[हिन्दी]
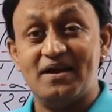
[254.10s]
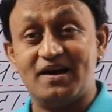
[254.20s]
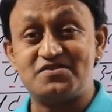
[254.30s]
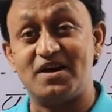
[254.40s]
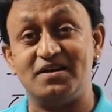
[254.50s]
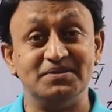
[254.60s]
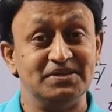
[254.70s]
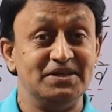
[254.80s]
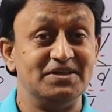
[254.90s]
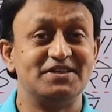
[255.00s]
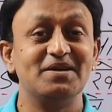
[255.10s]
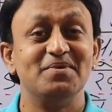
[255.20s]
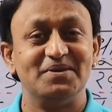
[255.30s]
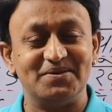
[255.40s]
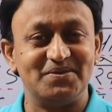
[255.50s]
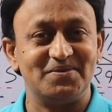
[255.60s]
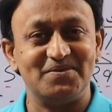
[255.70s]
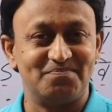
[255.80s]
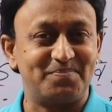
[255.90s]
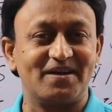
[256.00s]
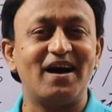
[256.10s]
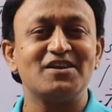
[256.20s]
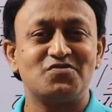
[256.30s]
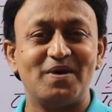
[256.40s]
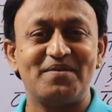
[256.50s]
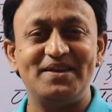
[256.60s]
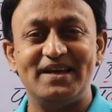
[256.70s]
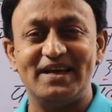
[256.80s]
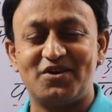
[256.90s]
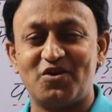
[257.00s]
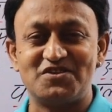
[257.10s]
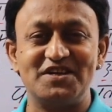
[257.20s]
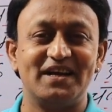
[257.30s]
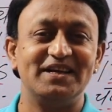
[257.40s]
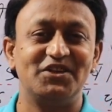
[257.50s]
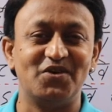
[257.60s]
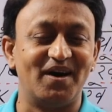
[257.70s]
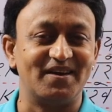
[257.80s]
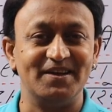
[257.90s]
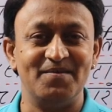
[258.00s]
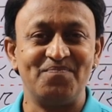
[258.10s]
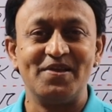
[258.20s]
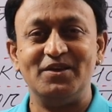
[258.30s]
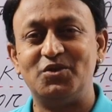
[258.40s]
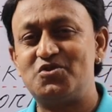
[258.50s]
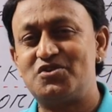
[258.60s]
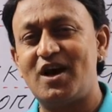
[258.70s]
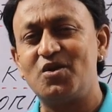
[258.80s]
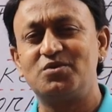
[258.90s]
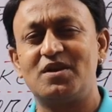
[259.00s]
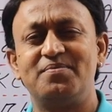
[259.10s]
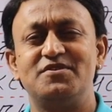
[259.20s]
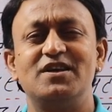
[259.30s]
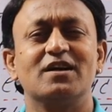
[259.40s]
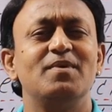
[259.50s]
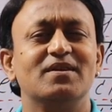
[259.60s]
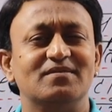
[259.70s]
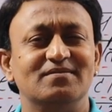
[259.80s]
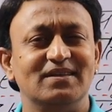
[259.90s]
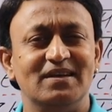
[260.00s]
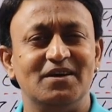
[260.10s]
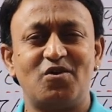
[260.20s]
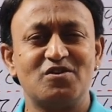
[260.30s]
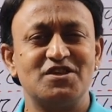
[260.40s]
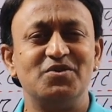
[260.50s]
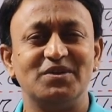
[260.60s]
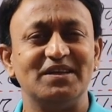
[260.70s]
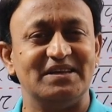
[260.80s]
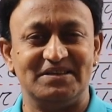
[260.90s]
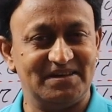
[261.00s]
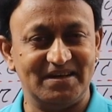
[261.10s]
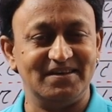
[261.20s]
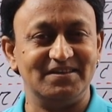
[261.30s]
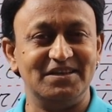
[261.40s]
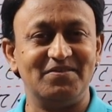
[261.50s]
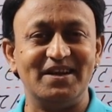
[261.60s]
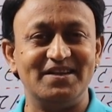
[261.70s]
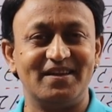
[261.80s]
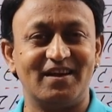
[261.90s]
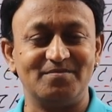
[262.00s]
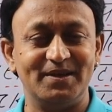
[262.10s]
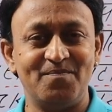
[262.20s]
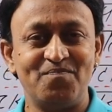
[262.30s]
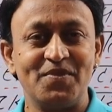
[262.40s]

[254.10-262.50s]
अच्छा जब प्रकाश पर्व भी है रोशनी का ही त्यौहार है तो चारों तरफ जगमग रोशनी होती है दिवाली की रात में